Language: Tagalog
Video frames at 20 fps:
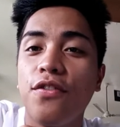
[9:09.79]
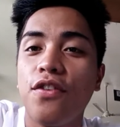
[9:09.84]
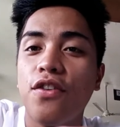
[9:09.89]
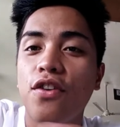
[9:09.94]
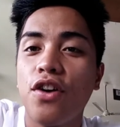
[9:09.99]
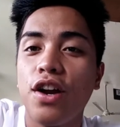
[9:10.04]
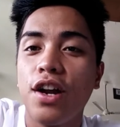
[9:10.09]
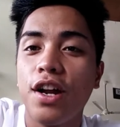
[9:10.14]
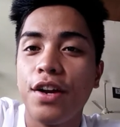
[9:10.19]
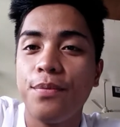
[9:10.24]

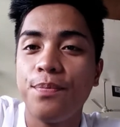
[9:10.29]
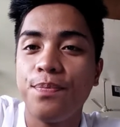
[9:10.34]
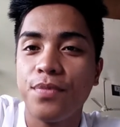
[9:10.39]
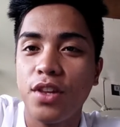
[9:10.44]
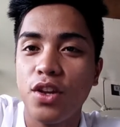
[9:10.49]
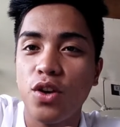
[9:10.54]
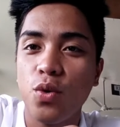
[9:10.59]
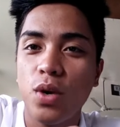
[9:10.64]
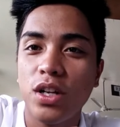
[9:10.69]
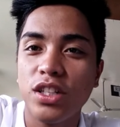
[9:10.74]
And yun
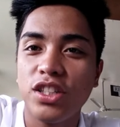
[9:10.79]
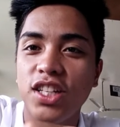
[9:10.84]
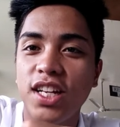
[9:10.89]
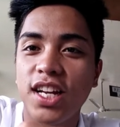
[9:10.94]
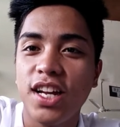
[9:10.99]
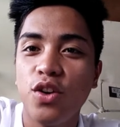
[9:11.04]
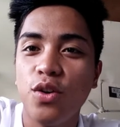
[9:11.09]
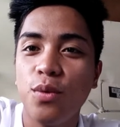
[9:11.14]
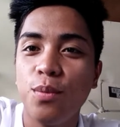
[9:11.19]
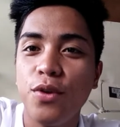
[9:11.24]
guys, so
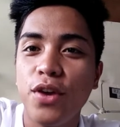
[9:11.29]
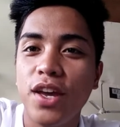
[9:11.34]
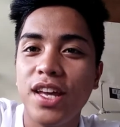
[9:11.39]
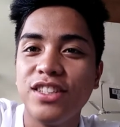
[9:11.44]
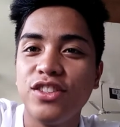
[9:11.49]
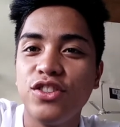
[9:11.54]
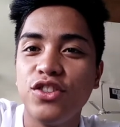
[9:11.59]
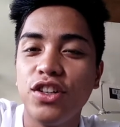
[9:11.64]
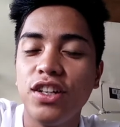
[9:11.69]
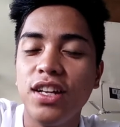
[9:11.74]
thank you
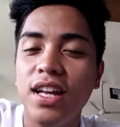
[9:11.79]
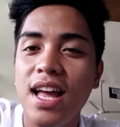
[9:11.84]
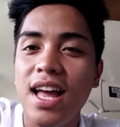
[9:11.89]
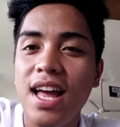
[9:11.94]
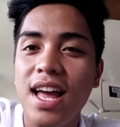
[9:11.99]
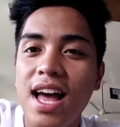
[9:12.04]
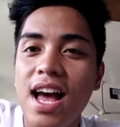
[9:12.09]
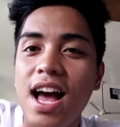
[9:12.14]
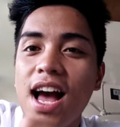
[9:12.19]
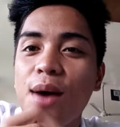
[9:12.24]
for
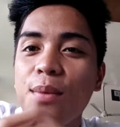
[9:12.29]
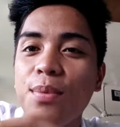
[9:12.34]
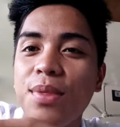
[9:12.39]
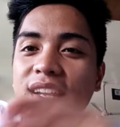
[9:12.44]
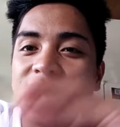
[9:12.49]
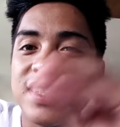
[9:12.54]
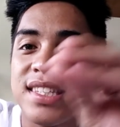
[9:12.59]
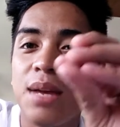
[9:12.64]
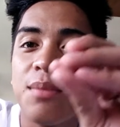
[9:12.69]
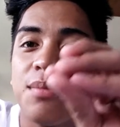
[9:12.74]

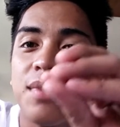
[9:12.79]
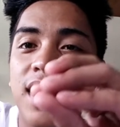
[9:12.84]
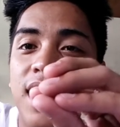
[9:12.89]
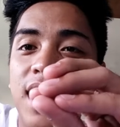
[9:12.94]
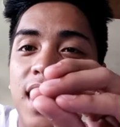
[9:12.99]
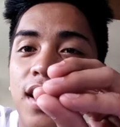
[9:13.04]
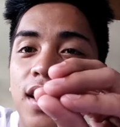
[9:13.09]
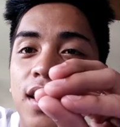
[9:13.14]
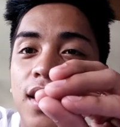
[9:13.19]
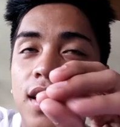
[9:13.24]
watching. I hope you
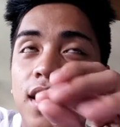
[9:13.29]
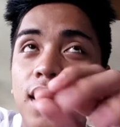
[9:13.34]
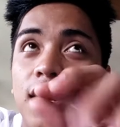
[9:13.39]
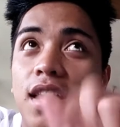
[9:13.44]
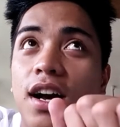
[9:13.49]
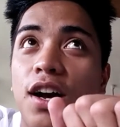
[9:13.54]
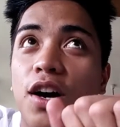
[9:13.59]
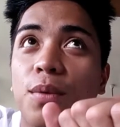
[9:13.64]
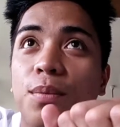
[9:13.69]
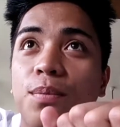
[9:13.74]
enjoy.
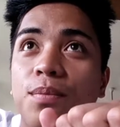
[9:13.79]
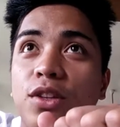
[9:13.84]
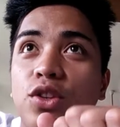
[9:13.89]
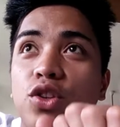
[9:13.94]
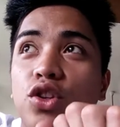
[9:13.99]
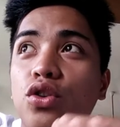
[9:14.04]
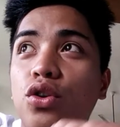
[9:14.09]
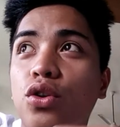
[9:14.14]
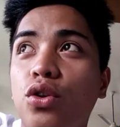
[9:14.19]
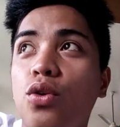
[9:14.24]

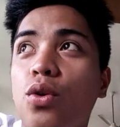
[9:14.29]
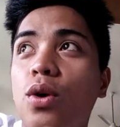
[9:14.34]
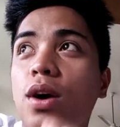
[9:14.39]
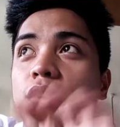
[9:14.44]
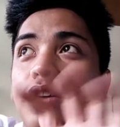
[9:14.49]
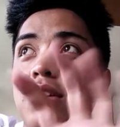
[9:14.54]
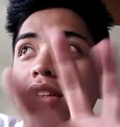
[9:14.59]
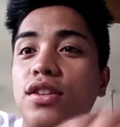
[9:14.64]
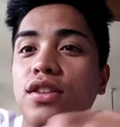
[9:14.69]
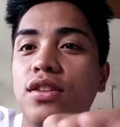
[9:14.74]
Um, next time na
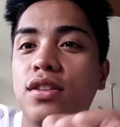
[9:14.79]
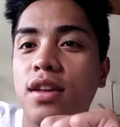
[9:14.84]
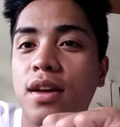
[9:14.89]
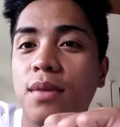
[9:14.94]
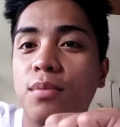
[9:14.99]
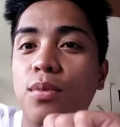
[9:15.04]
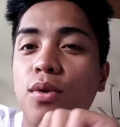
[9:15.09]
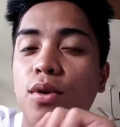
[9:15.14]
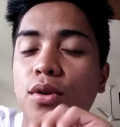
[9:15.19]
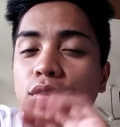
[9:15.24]
lang,
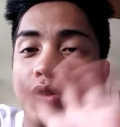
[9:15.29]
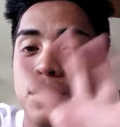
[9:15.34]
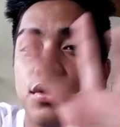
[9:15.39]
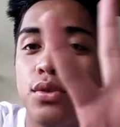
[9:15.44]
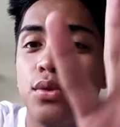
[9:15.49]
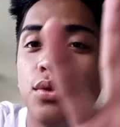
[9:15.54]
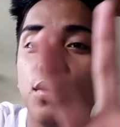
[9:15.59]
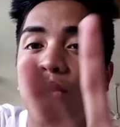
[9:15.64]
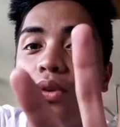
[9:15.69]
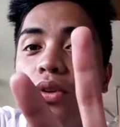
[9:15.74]
um,
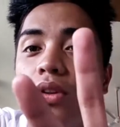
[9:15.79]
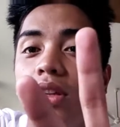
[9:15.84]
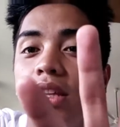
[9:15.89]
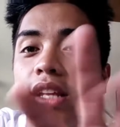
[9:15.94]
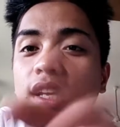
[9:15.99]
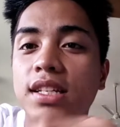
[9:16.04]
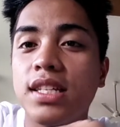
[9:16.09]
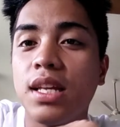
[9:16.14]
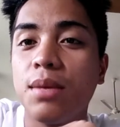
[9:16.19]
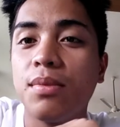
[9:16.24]
itutur ko
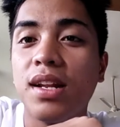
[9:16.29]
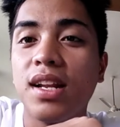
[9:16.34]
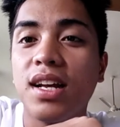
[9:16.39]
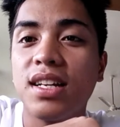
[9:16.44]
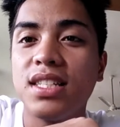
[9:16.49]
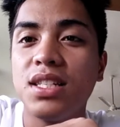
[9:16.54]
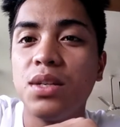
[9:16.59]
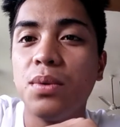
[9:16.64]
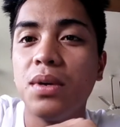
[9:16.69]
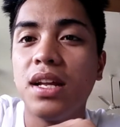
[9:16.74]
kayo dito
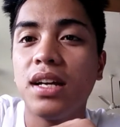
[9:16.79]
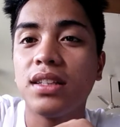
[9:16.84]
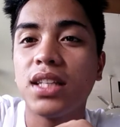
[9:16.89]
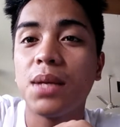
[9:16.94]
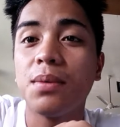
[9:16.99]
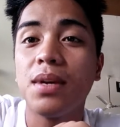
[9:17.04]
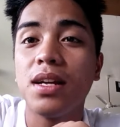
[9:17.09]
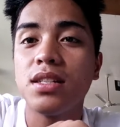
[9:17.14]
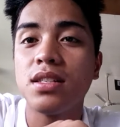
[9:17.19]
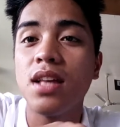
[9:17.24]
sa buong
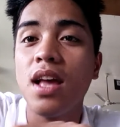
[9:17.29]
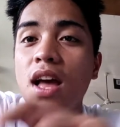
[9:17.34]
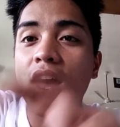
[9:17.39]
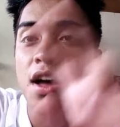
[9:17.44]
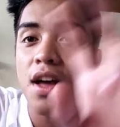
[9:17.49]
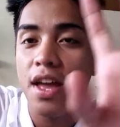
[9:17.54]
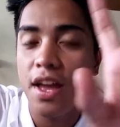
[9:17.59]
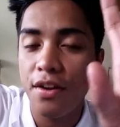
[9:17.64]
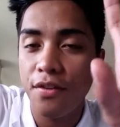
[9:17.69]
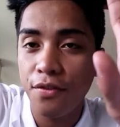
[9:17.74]

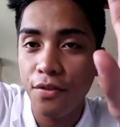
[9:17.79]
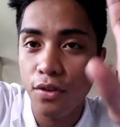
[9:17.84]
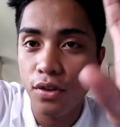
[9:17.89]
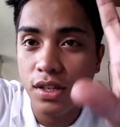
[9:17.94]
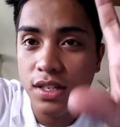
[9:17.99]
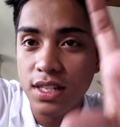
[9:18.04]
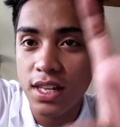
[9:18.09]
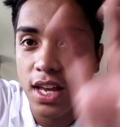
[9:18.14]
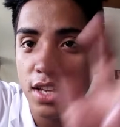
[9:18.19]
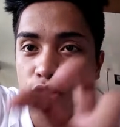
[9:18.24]
school. Next time na
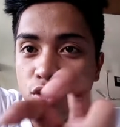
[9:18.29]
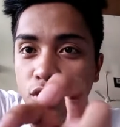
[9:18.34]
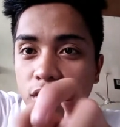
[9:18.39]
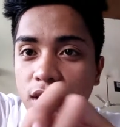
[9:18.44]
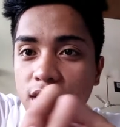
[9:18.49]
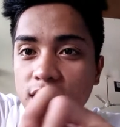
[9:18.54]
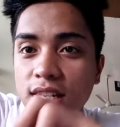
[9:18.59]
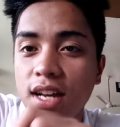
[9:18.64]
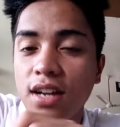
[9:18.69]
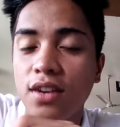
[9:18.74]
lang kasi walang
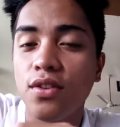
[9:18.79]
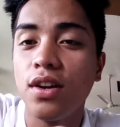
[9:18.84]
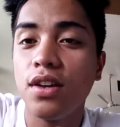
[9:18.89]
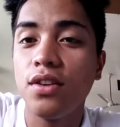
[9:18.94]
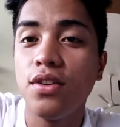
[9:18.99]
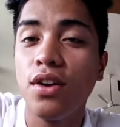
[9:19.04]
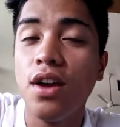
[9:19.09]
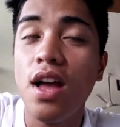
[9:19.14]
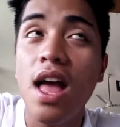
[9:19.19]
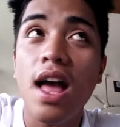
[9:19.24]
time guys.
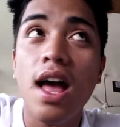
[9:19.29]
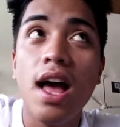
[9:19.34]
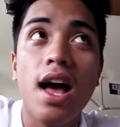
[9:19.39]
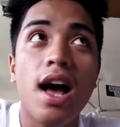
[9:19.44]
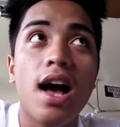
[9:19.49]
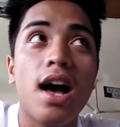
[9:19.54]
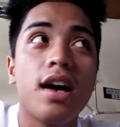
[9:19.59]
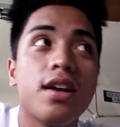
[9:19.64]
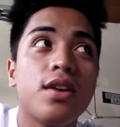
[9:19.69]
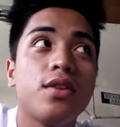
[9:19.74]
And
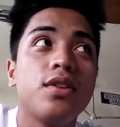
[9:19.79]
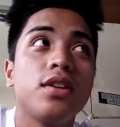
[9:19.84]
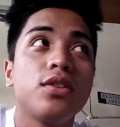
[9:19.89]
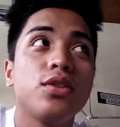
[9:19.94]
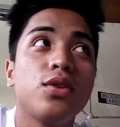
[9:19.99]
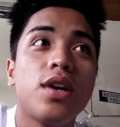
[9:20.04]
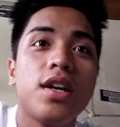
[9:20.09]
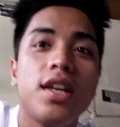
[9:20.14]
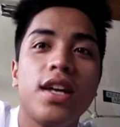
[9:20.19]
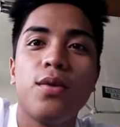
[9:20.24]
full
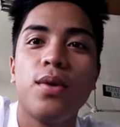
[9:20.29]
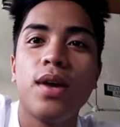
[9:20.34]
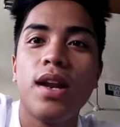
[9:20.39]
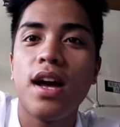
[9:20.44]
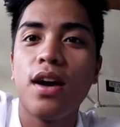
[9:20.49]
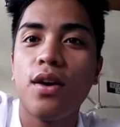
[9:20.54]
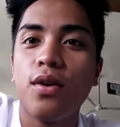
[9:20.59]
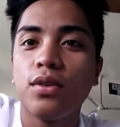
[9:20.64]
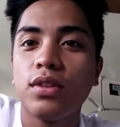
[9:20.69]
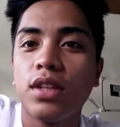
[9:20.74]
schedule kasi ako
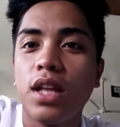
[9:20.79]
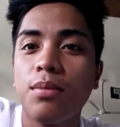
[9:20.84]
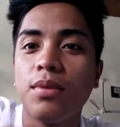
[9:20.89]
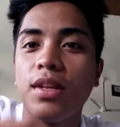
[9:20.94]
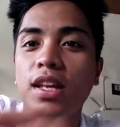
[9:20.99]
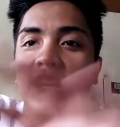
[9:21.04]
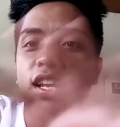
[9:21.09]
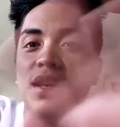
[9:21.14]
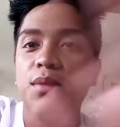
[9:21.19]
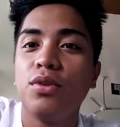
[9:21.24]
ngayong
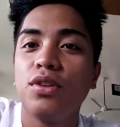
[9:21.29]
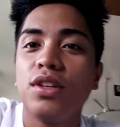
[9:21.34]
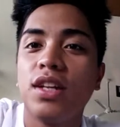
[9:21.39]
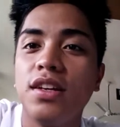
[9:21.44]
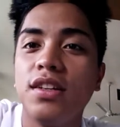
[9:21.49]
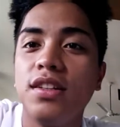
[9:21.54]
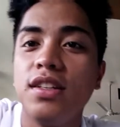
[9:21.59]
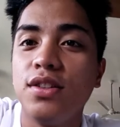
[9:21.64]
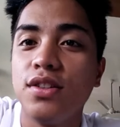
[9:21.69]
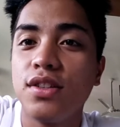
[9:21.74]
araw
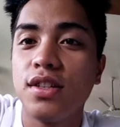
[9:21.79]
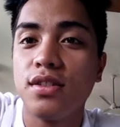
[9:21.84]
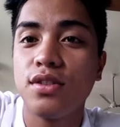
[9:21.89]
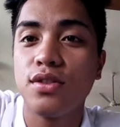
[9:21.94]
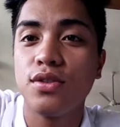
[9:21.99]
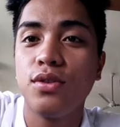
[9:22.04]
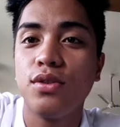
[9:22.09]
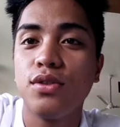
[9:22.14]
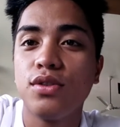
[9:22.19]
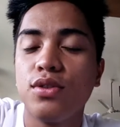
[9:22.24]
na to kaya
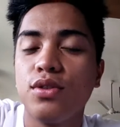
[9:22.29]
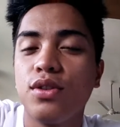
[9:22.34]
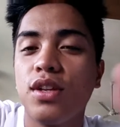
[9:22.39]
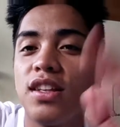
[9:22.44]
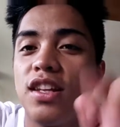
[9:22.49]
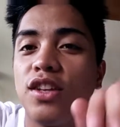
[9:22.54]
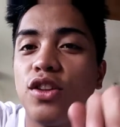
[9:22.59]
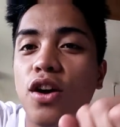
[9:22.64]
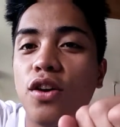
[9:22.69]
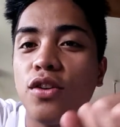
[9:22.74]
wala akong
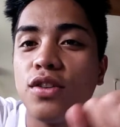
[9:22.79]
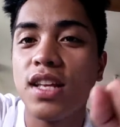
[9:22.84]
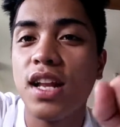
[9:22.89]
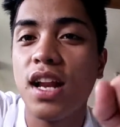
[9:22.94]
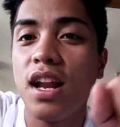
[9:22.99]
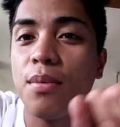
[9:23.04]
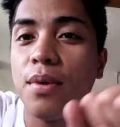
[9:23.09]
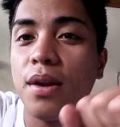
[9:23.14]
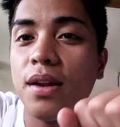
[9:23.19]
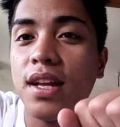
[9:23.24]
time na ilibot
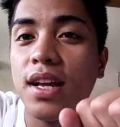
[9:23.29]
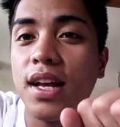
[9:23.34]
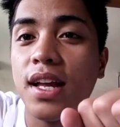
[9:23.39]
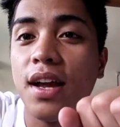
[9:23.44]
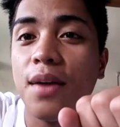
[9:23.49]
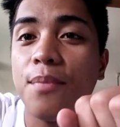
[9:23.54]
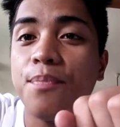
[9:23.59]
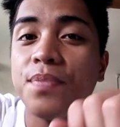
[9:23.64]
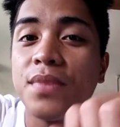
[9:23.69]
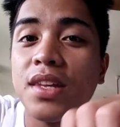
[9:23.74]
kayo dito sa
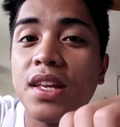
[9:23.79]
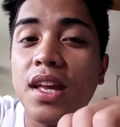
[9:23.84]
school.